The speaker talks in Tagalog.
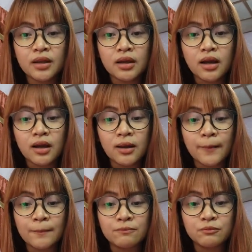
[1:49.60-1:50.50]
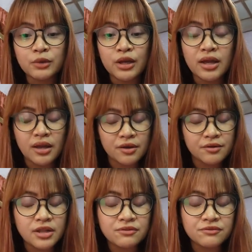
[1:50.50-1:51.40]
um, I, I
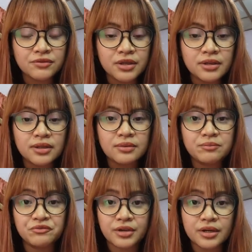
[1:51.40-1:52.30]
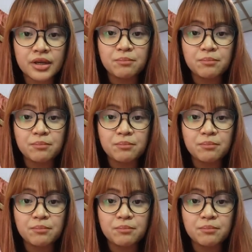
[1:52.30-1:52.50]
really feel very